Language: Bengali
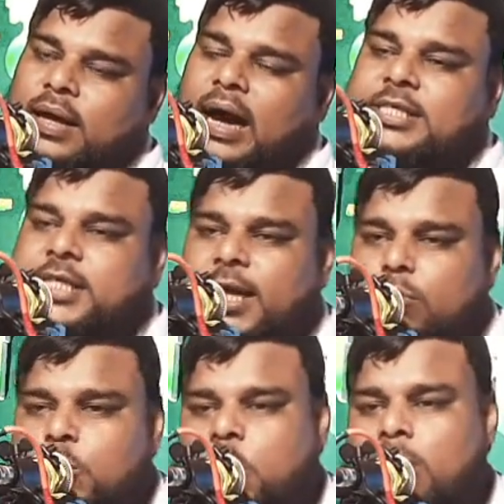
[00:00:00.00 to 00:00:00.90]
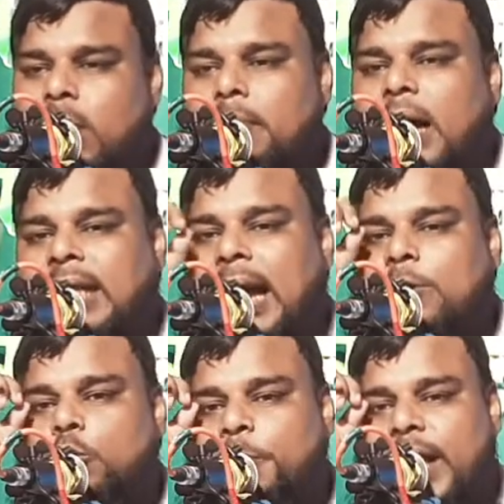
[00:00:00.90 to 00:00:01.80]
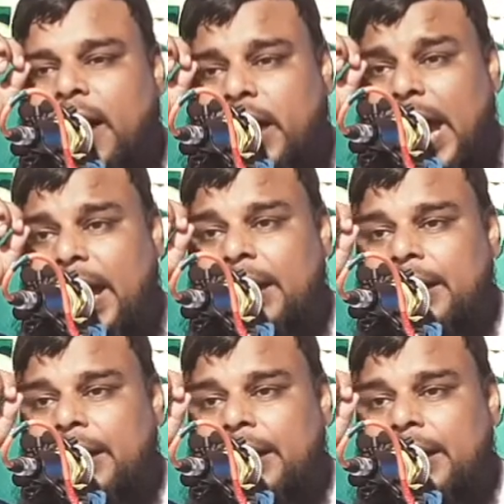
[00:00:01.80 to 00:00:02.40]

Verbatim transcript: আজকের মুসলমান মাথায় টুপি রাখে